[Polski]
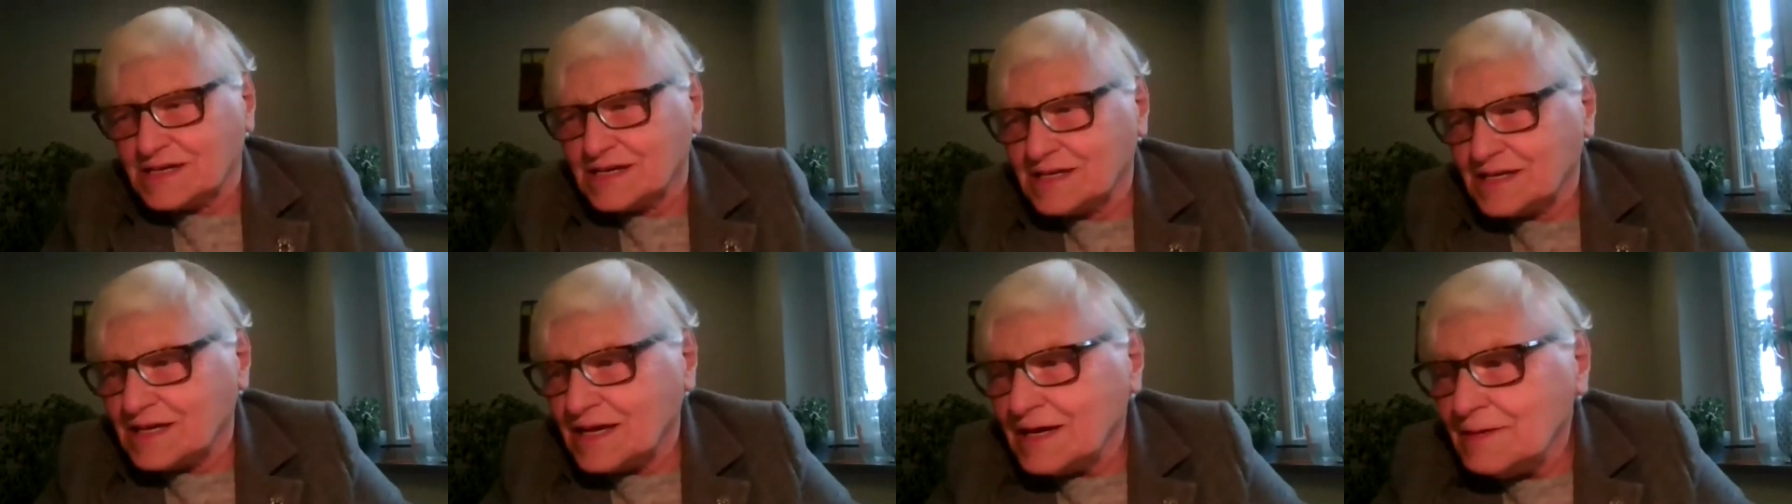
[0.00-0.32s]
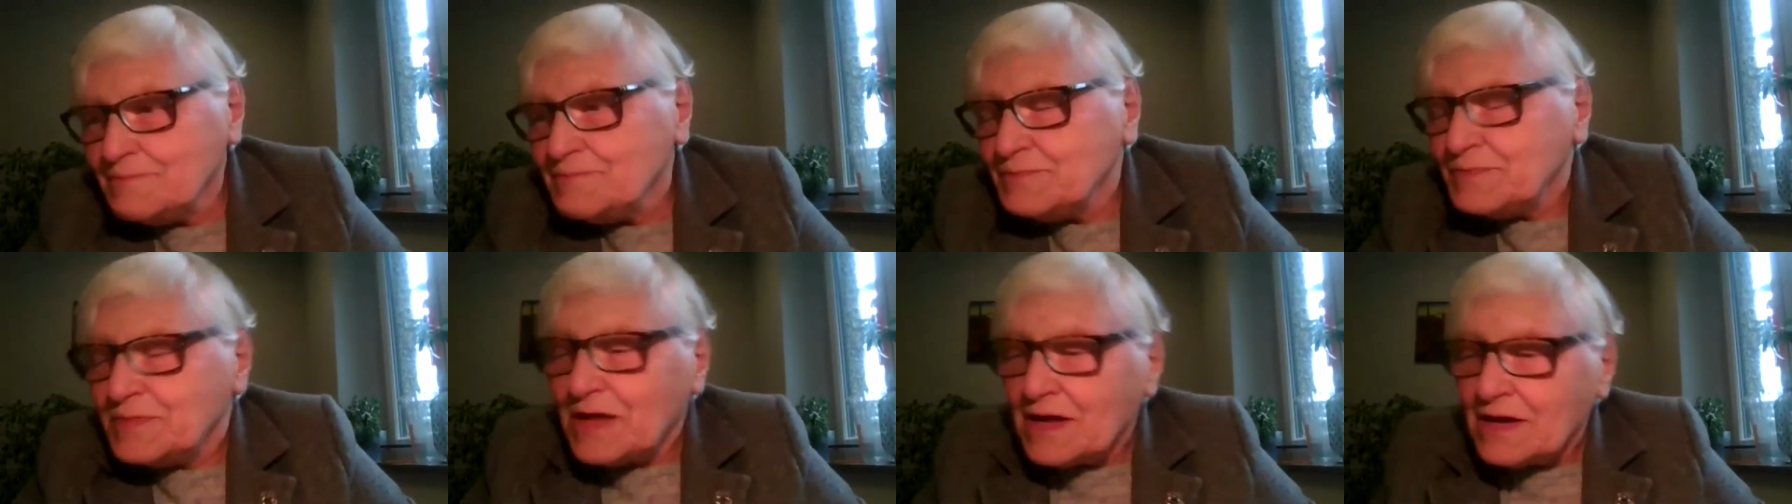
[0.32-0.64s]

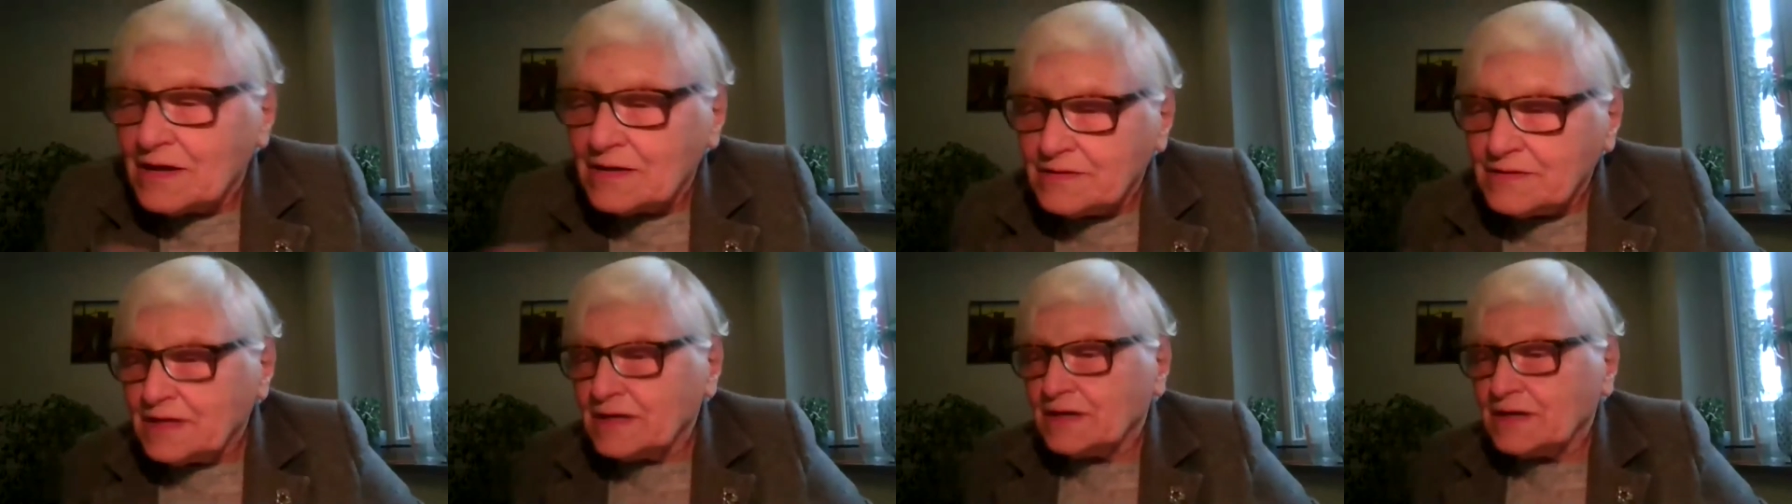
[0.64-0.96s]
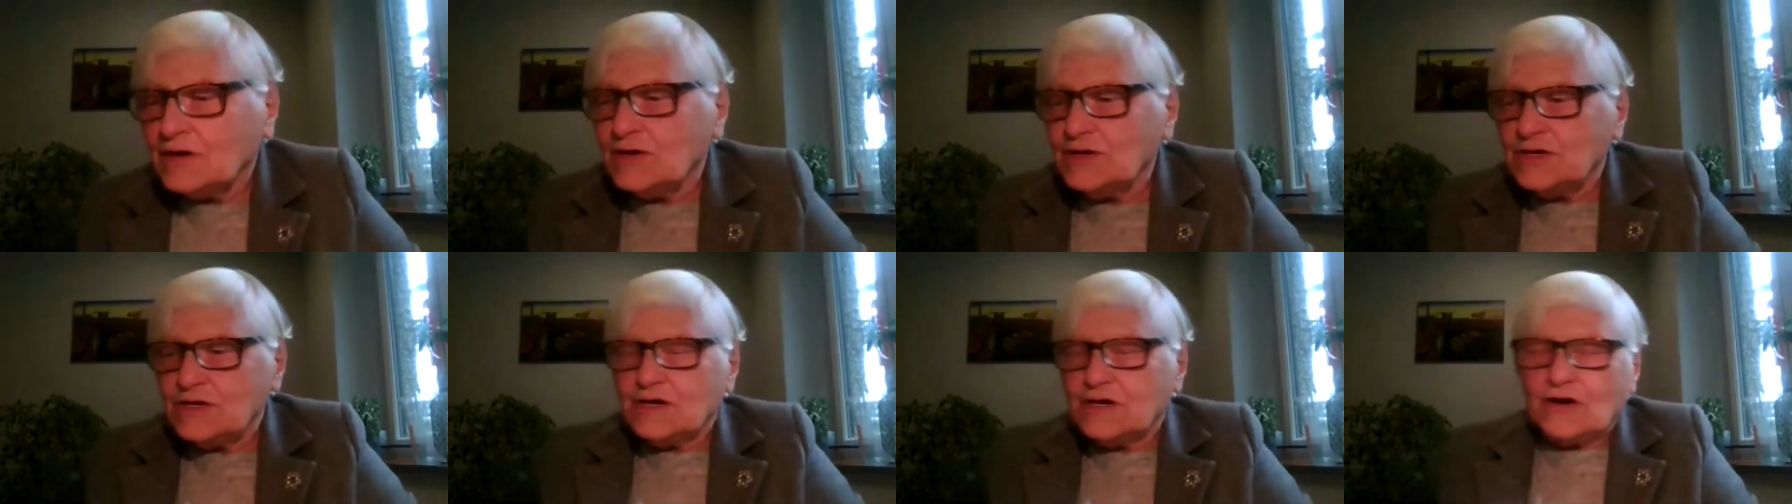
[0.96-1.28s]
Fragmenty
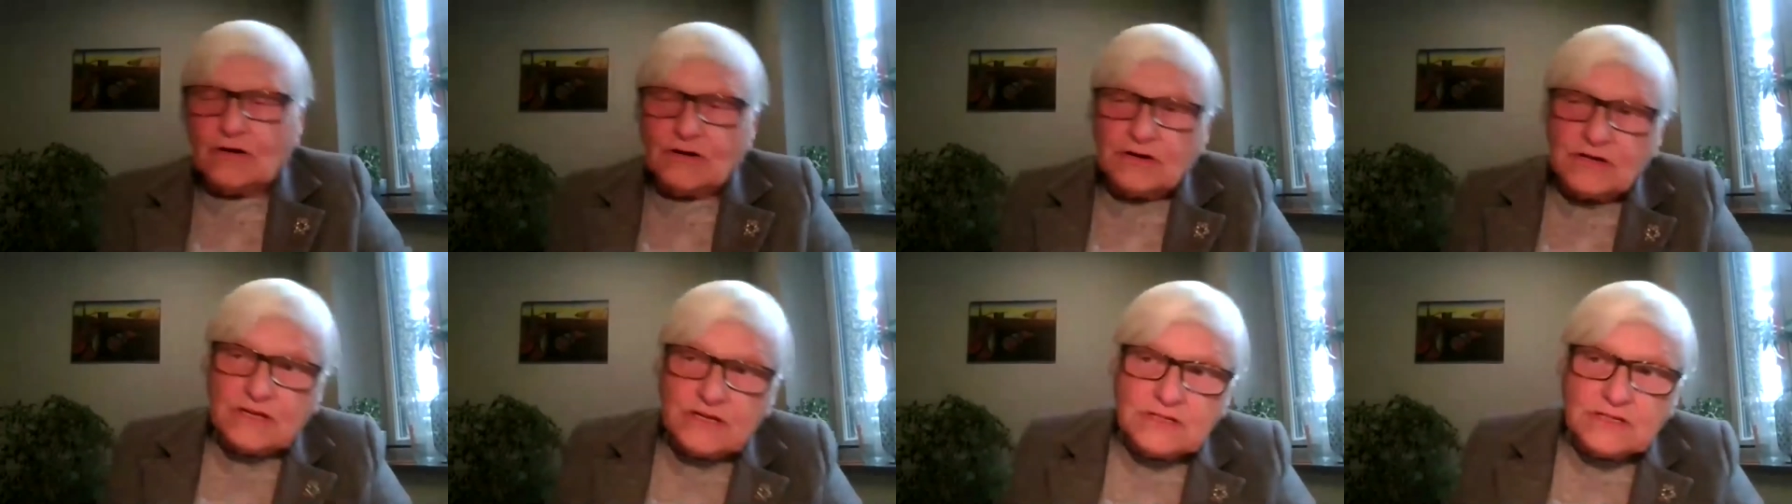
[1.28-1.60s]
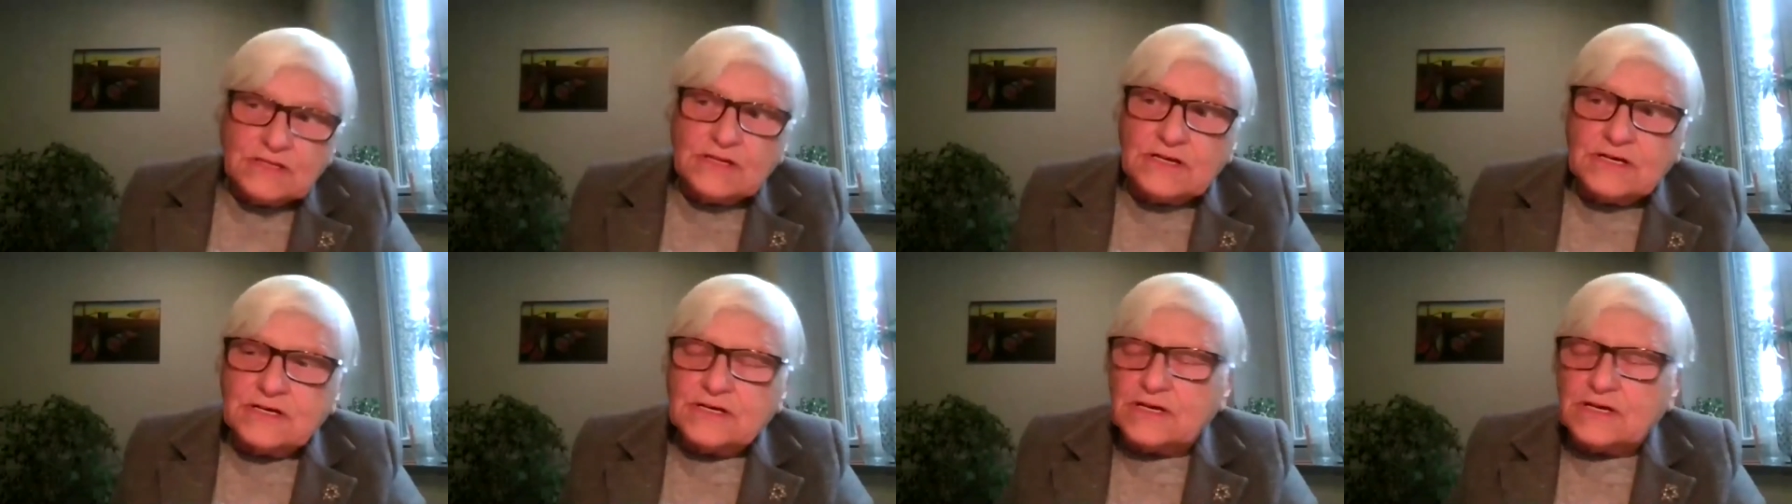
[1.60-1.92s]
kilku z
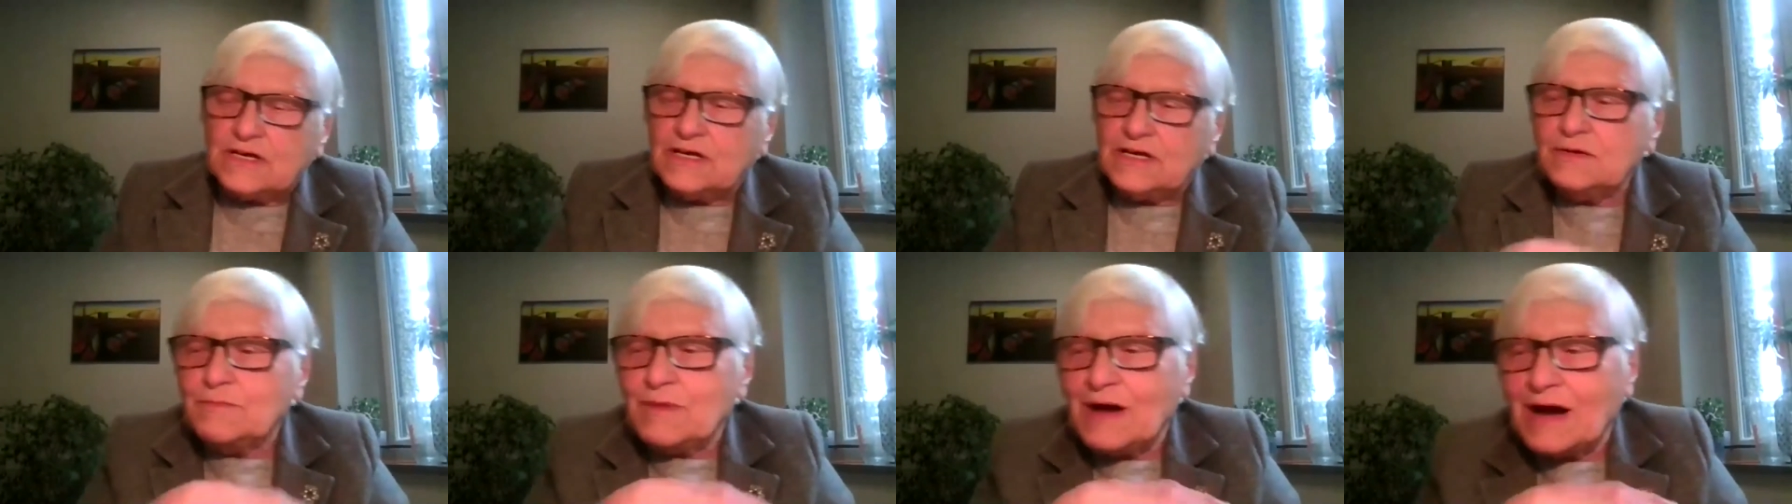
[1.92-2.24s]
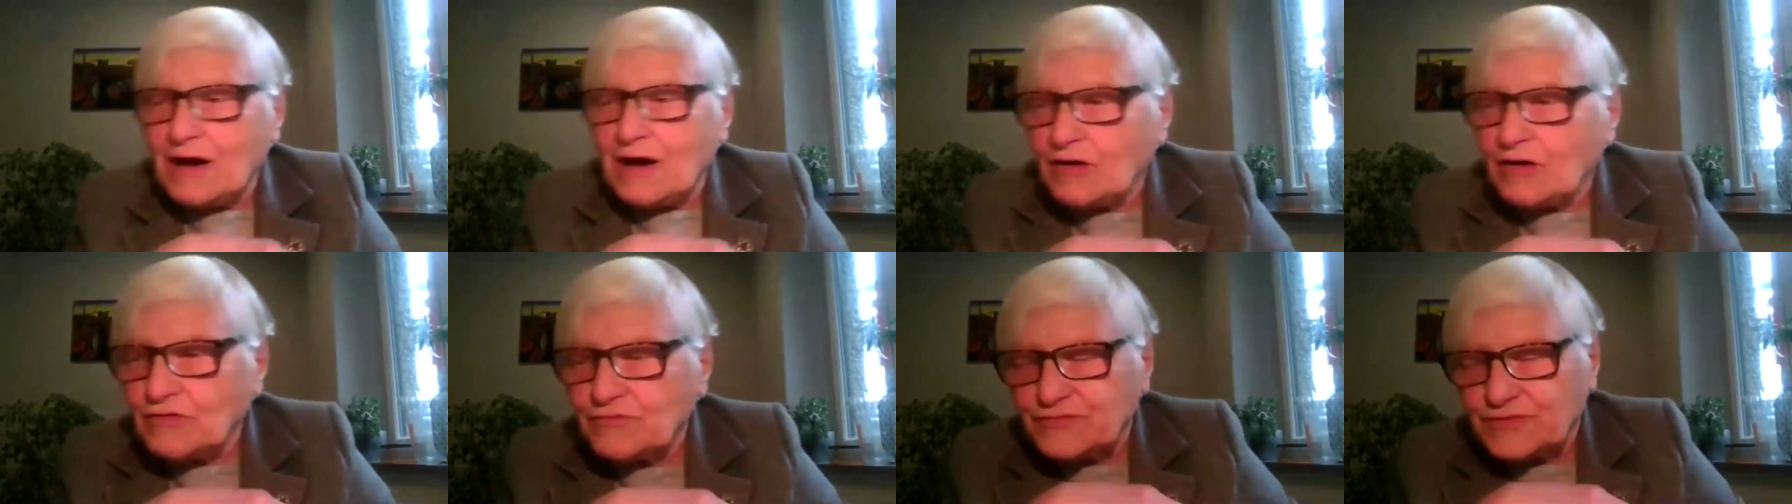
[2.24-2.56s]
nich są
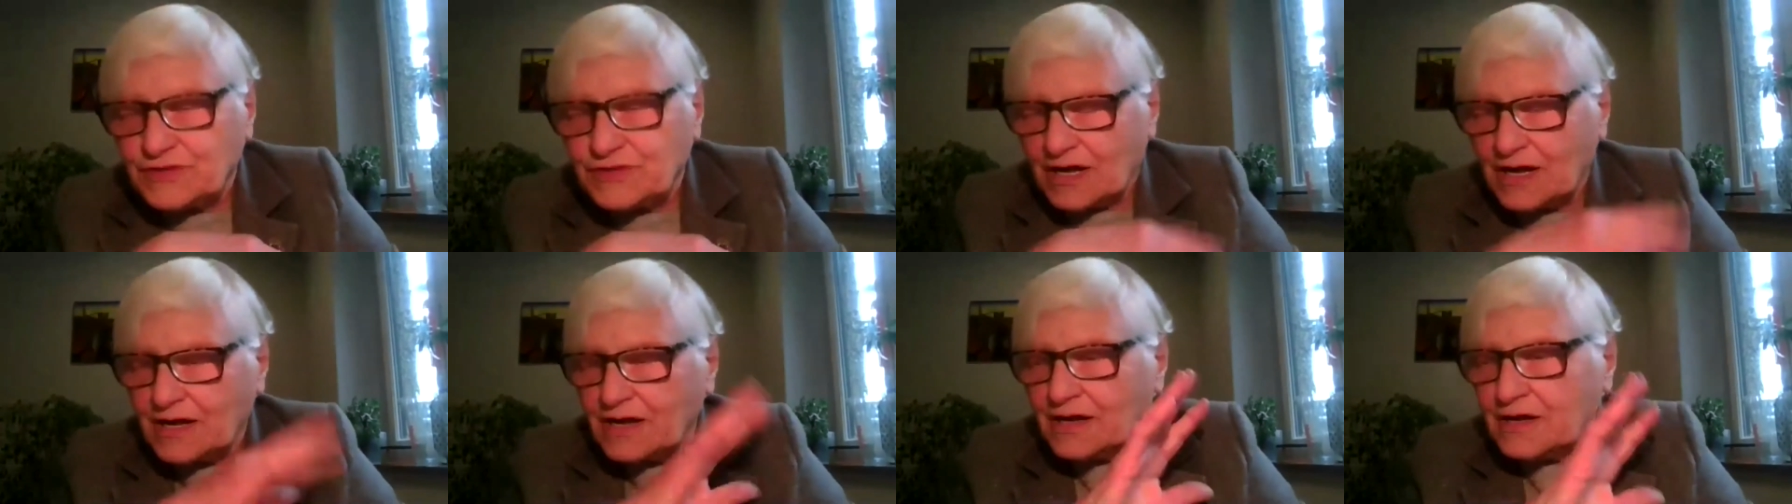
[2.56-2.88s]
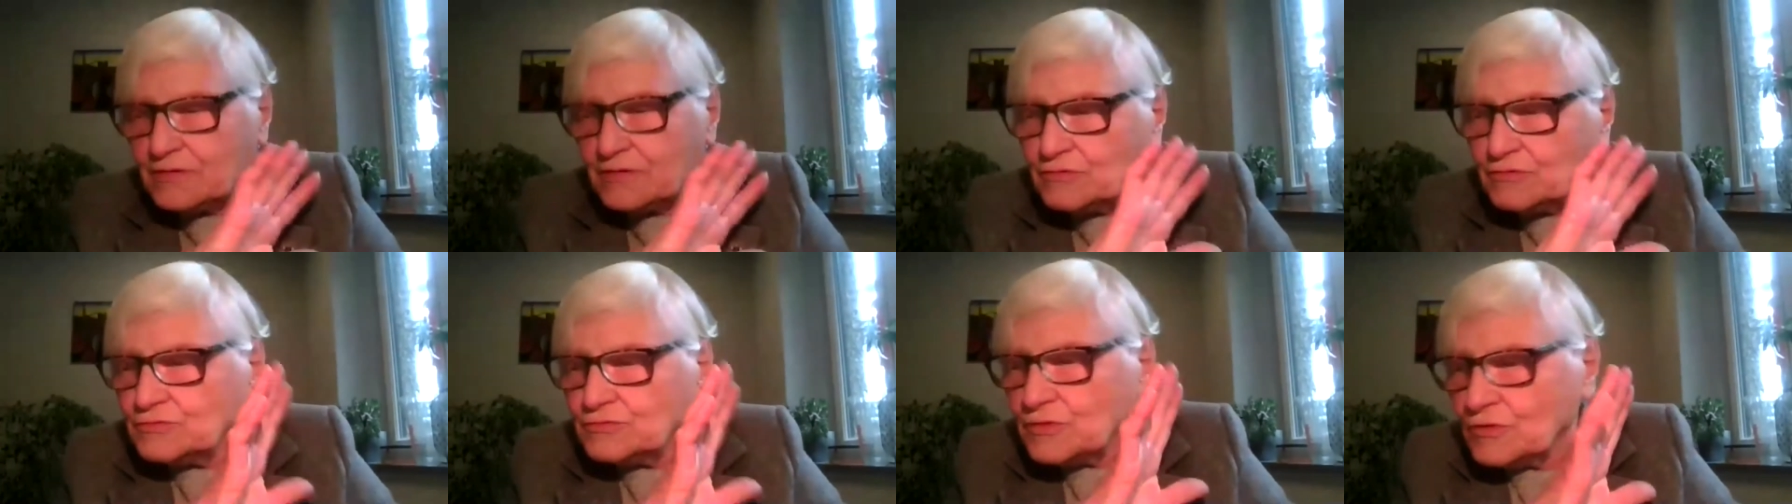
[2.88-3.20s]
w tej
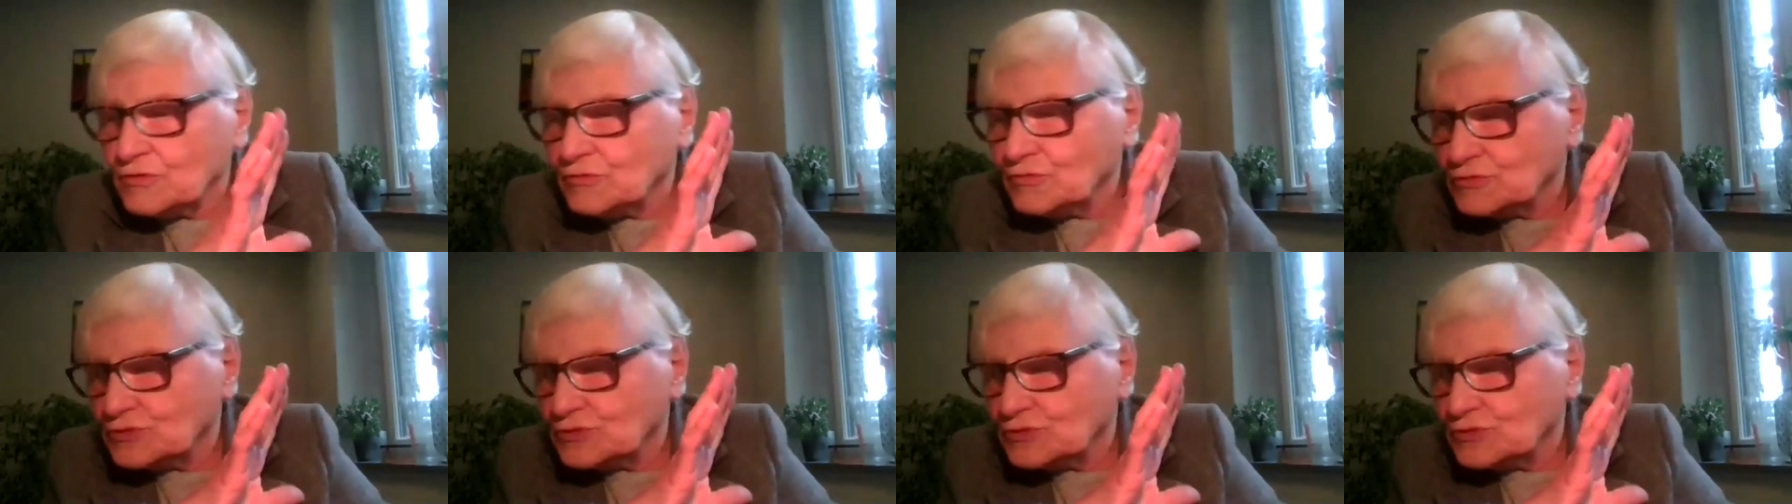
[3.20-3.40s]
książce.